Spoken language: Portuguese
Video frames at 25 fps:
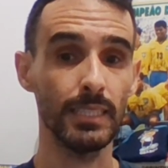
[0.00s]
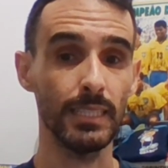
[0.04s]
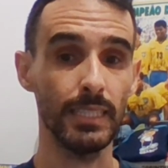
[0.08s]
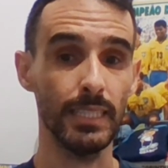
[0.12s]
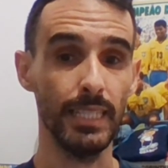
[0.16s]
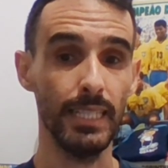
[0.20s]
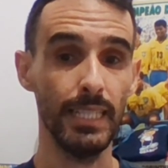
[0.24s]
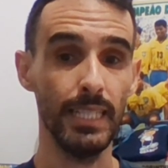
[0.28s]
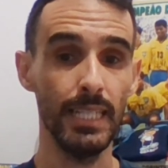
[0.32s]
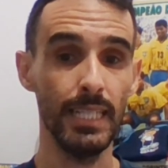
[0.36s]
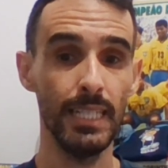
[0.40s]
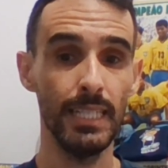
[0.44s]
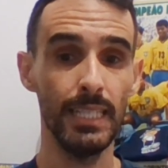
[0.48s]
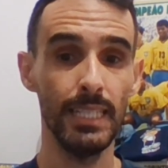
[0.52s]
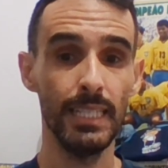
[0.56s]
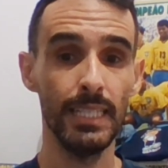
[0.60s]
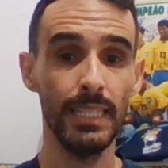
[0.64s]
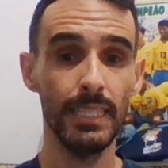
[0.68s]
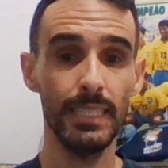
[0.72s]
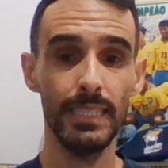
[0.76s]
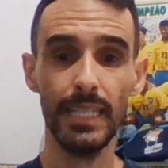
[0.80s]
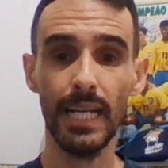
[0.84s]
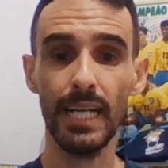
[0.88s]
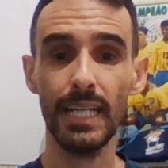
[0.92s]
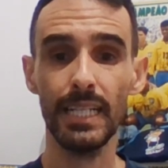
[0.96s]
Né?
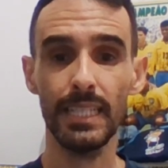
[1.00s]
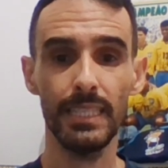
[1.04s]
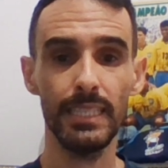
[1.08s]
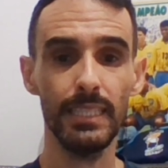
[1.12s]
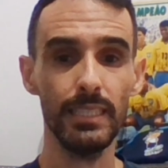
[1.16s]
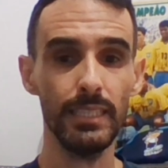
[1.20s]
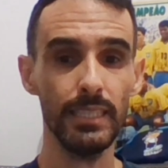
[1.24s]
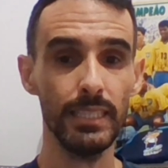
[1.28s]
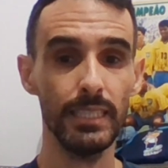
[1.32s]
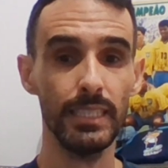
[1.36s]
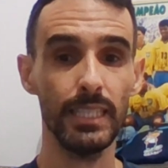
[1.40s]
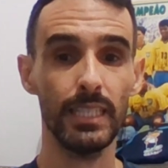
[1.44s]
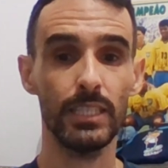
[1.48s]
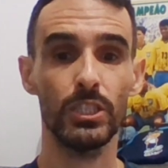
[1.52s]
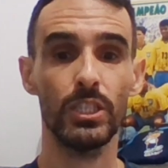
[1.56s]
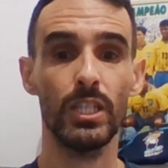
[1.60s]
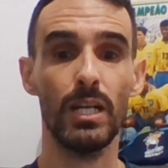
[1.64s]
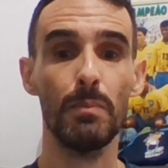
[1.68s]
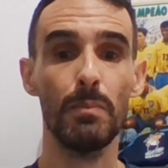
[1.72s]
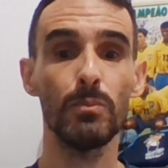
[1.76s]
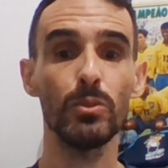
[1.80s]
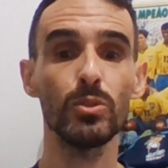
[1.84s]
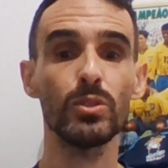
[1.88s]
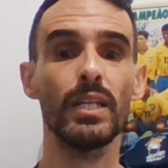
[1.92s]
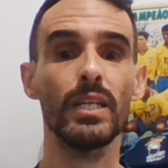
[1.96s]
E aí ia gerar
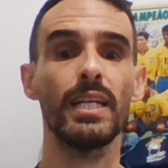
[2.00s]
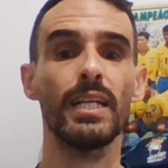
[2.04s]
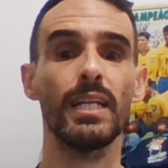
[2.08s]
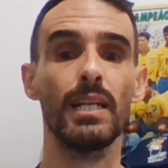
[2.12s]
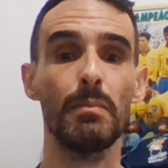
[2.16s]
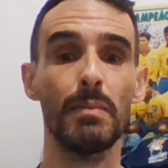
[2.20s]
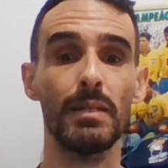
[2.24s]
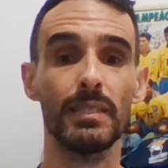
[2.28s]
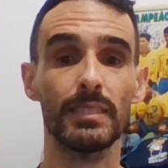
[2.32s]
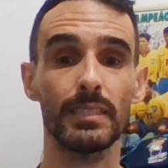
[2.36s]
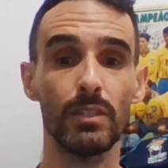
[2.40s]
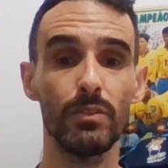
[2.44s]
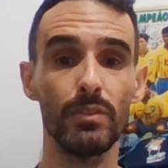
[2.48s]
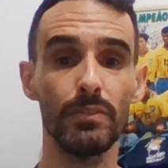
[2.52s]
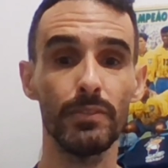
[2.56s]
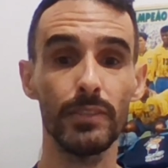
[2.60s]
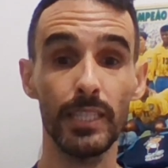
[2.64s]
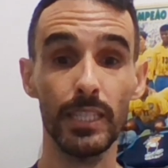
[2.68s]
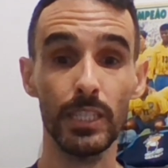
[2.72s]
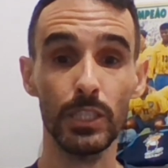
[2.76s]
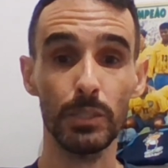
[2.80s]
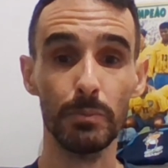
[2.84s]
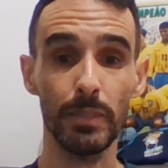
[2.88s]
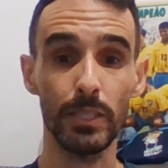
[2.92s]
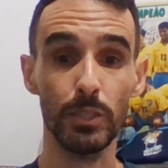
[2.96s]
muita reclamação,
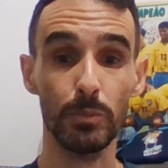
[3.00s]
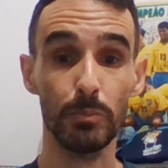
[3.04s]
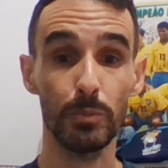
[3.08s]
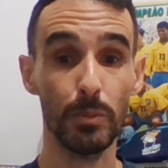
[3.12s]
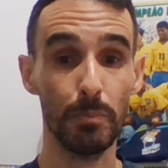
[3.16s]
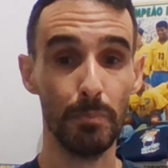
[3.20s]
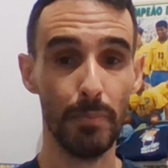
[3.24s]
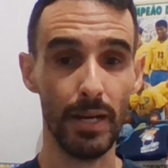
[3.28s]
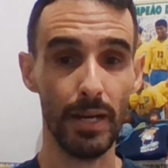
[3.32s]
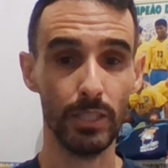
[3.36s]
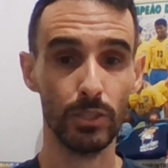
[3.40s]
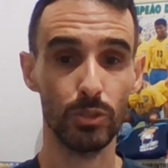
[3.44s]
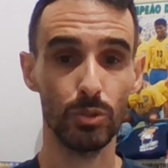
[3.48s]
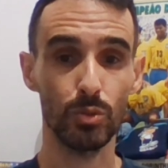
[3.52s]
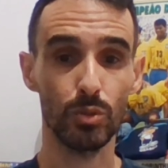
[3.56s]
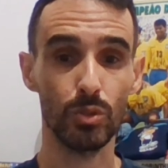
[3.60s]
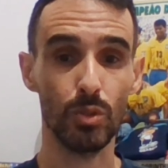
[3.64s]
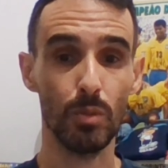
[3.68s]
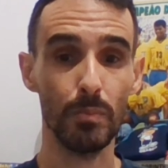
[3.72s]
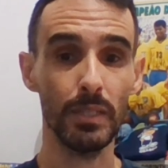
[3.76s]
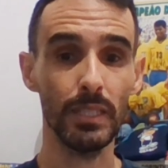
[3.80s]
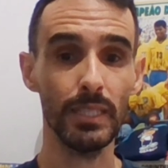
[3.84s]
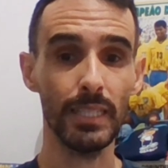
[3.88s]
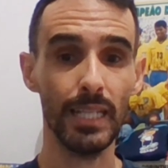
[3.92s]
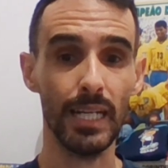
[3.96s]
evidentemente, por parte do São
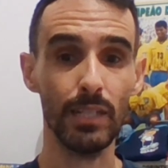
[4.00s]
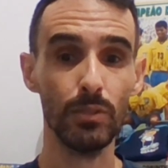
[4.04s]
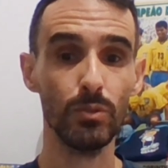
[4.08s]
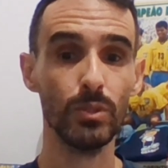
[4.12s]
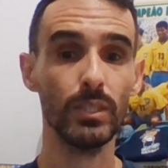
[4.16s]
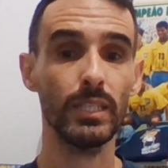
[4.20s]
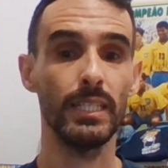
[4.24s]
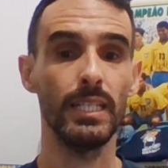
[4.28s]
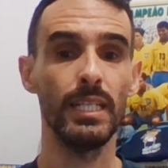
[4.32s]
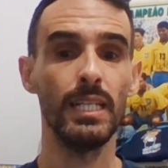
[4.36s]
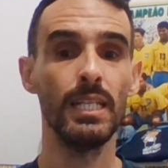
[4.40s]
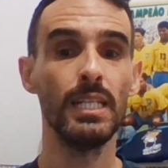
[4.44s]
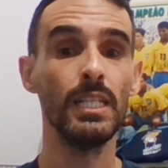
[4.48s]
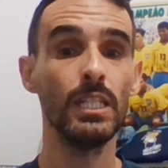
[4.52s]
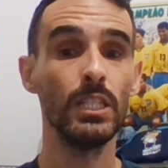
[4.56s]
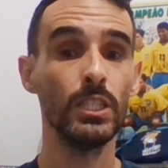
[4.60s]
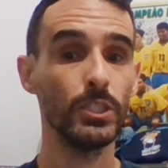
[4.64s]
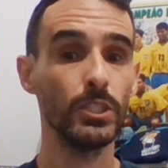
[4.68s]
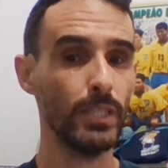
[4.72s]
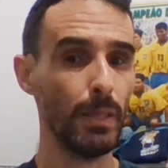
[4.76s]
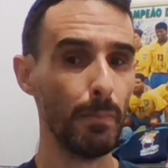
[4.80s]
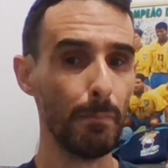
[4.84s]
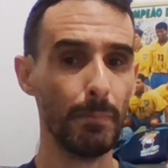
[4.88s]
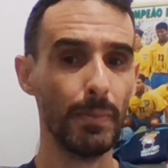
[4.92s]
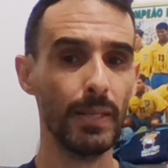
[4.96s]
Bernardo, que
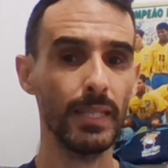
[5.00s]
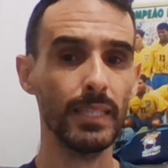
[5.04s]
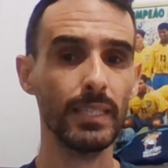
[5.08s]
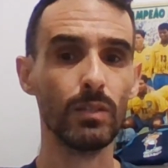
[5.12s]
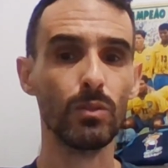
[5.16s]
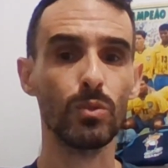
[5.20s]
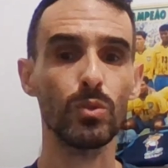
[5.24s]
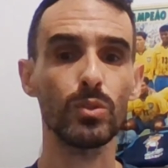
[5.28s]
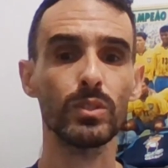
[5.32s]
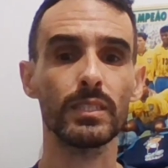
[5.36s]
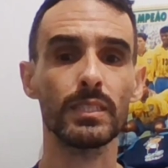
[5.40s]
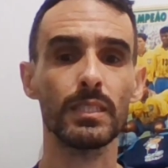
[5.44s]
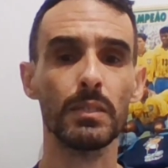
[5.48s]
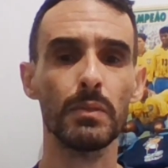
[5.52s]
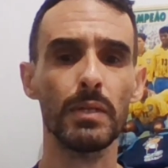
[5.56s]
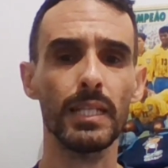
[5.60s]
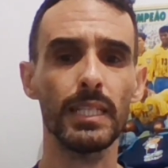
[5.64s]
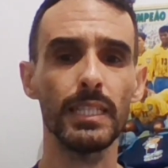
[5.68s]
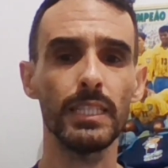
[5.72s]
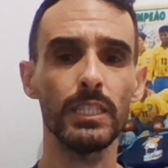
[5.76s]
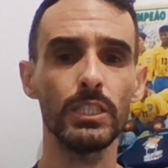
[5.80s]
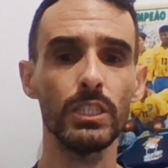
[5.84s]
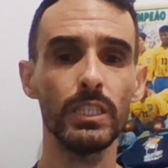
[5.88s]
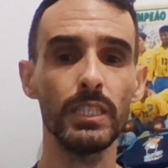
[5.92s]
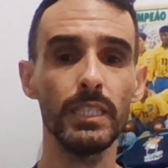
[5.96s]
tinha plena condição
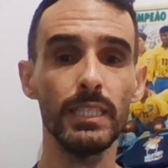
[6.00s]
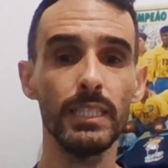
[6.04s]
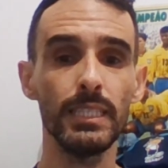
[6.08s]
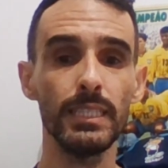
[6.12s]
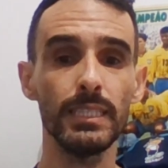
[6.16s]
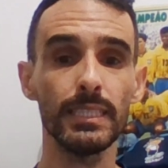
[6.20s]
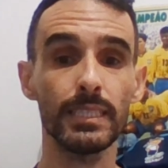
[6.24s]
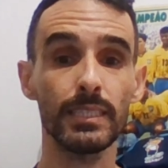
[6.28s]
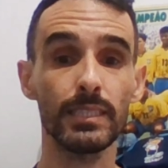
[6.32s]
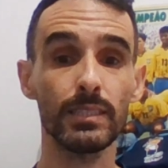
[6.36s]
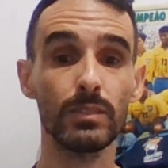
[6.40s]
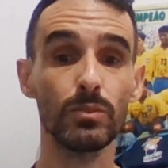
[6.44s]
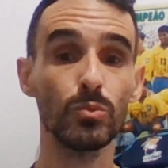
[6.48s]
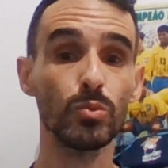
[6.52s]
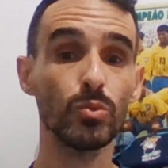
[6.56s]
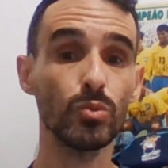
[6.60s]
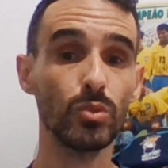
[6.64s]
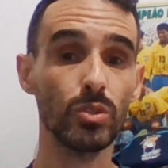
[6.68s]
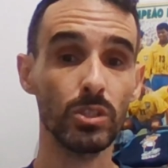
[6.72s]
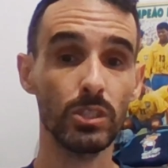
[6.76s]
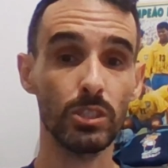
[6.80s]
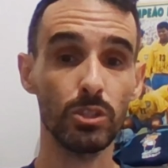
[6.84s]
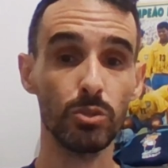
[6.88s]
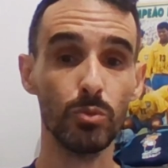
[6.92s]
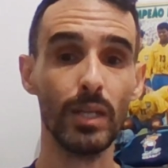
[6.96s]
ali de
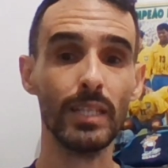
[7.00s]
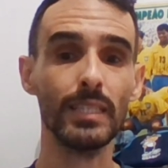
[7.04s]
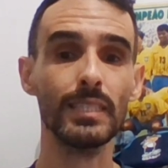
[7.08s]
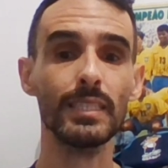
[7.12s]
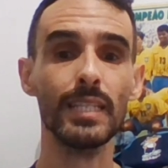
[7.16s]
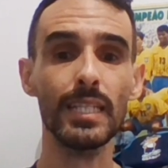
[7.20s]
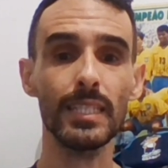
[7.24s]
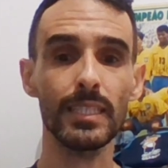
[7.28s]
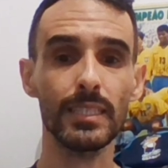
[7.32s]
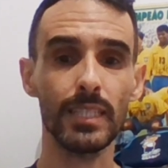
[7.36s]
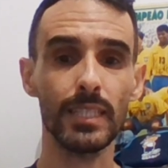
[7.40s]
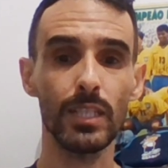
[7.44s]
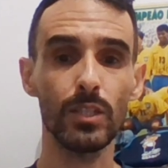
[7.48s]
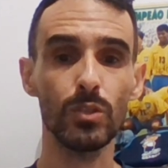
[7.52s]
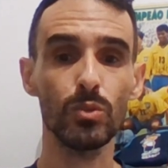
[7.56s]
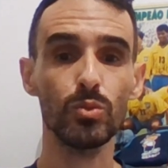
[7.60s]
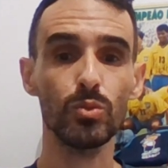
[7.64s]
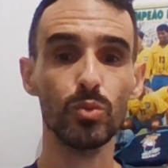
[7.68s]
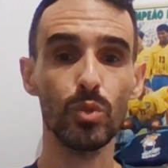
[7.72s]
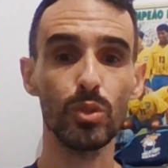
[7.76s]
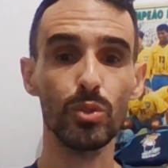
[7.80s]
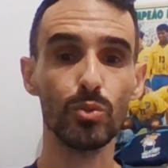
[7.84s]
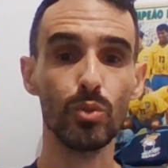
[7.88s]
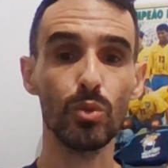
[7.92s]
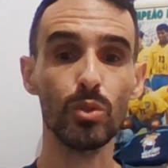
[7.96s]
continuar tentando os
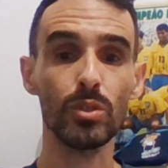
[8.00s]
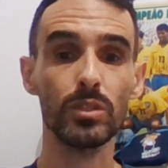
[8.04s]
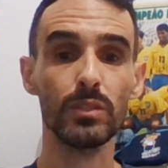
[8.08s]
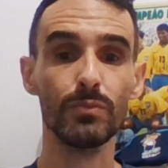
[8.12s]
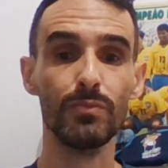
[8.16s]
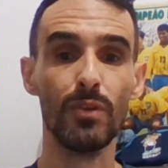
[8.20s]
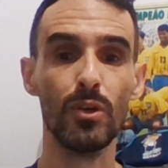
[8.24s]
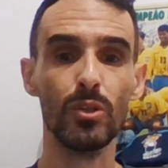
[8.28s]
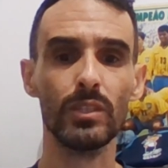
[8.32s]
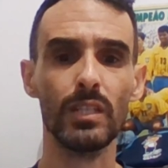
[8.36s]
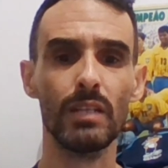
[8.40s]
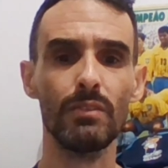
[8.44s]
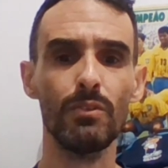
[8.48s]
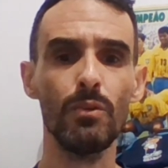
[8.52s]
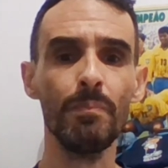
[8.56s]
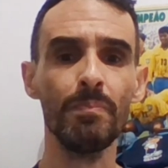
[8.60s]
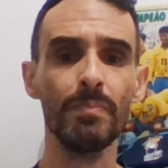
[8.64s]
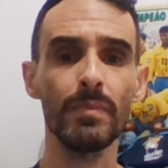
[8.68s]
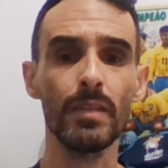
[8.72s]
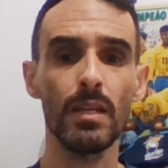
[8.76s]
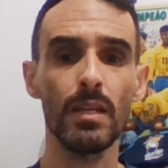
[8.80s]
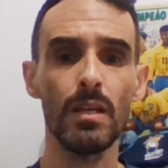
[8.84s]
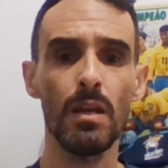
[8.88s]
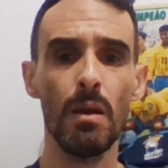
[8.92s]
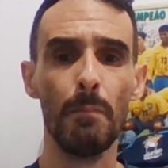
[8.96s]
dois gols que faltavam
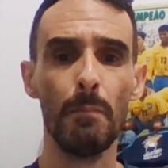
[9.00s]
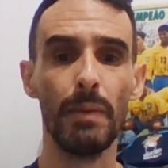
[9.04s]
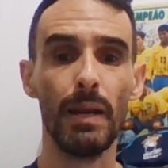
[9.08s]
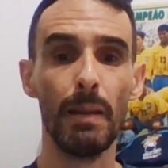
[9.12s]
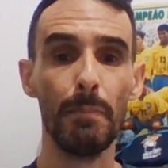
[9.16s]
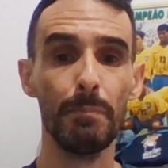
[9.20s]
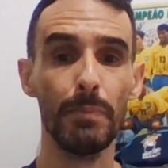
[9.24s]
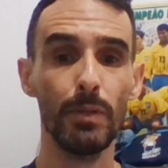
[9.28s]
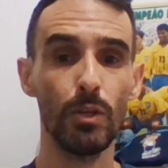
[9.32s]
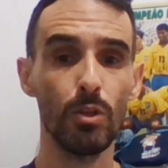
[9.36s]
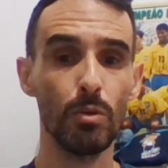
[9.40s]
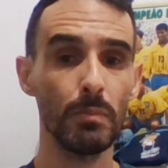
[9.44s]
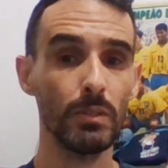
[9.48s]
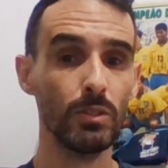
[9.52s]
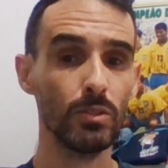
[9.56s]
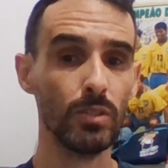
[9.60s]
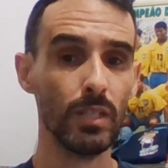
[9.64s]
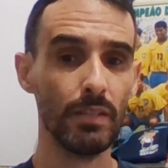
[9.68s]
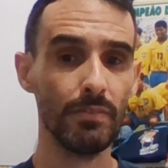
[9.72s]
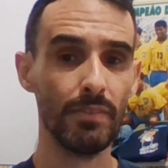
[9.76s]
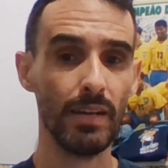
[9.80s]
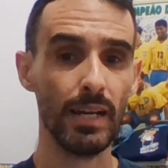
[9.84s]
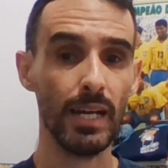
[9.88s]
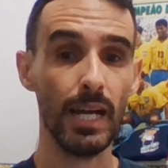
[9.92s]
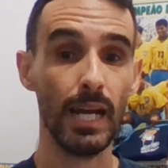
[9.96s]
para pelo menos
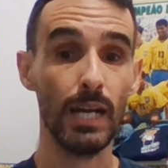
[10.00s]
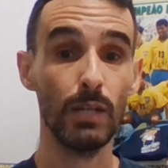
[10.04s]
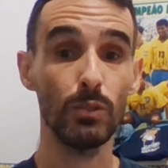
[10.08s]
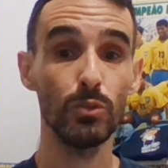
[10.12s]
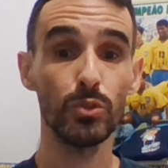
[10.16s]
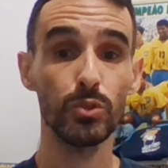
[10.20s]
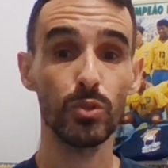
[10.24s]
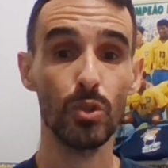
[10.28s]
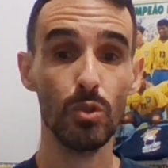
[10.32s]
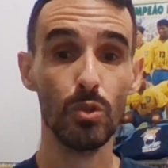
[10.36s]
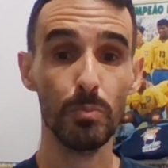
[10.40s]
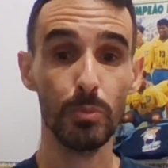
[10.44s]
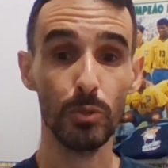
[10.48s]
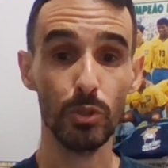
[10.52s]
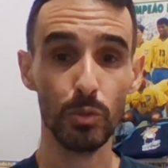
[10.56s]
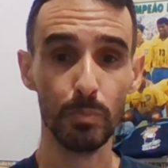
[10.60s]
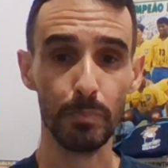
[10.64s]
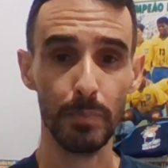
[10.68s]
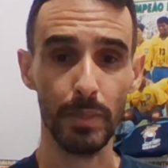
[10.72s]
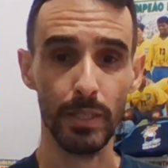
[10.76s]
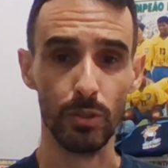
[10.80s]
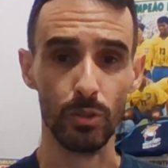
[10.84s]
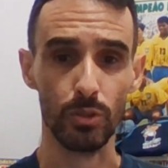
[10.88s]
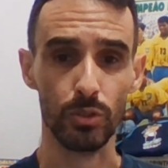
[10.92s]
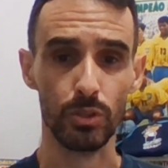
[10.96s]
levar o jogo para os
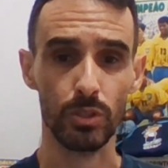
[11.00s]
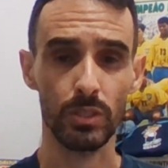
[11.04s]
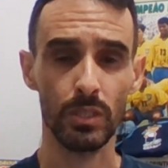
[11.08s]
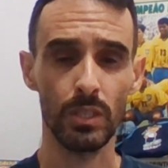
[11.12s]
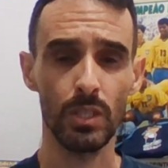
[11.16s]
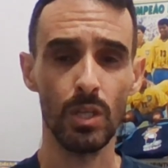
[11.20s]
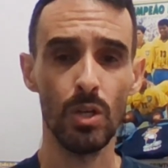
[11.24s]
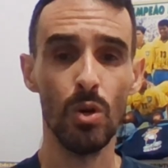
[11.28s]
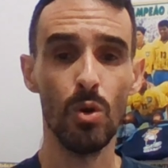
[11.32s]
pênaltis.